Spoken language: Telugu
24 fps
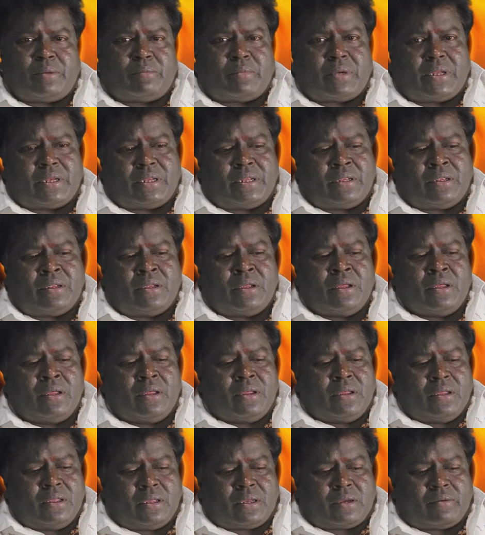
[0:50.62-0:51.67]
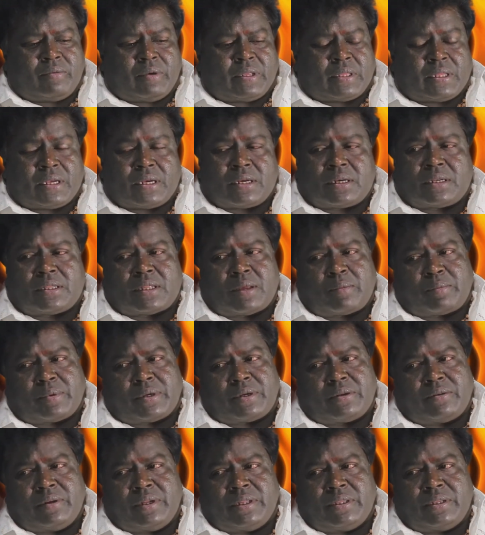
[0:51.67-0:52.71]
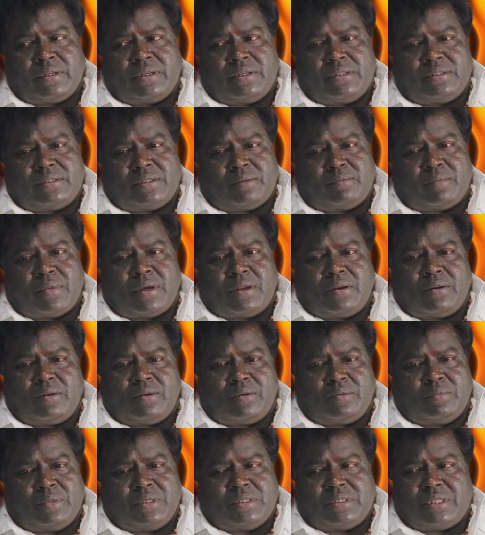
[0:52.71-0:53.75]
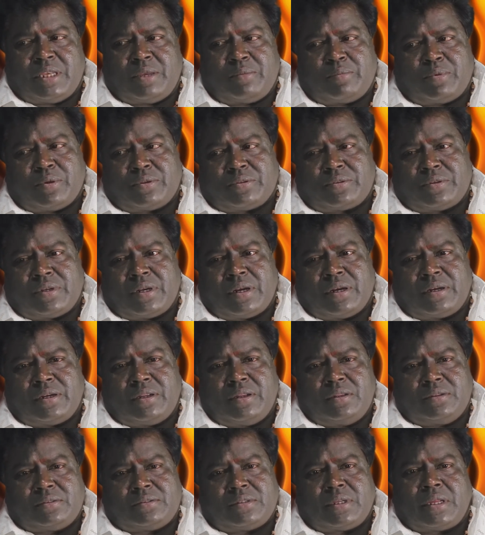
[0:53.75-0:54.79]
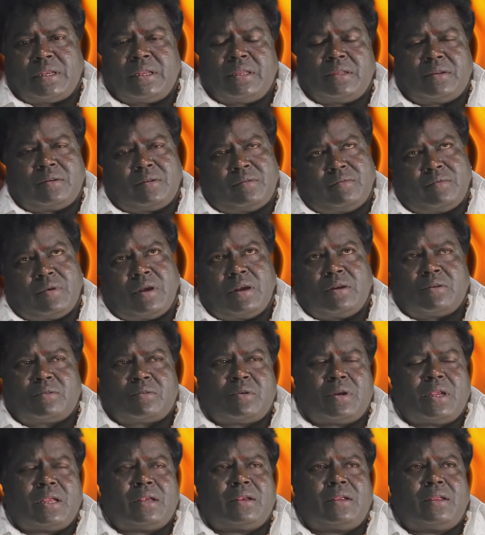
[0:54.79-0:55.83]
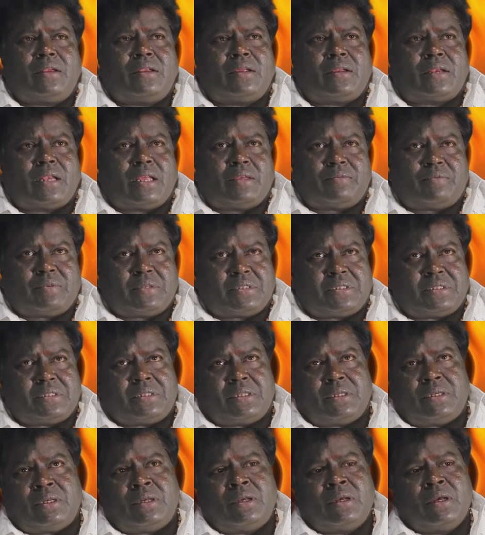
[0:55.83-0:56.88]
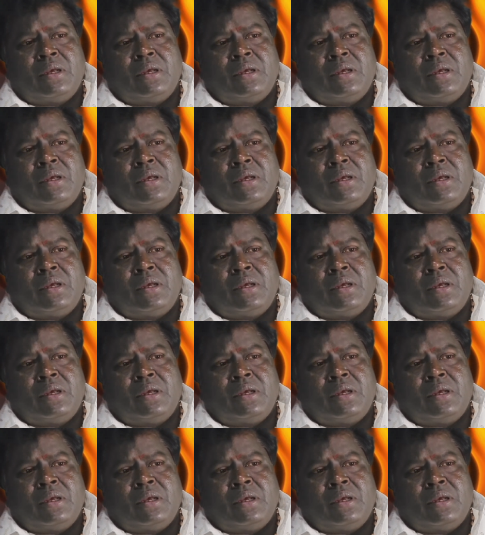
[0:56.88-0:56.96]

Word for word: నేను మరి ఇంకా వదలకు తప్పటం లేదండి సినిమాల్లో బిజీ అయిపోతున్నాయంటే సరే వాళ్ళు కూడా అన్న నీకు లైఫ్ ఇచ్చింది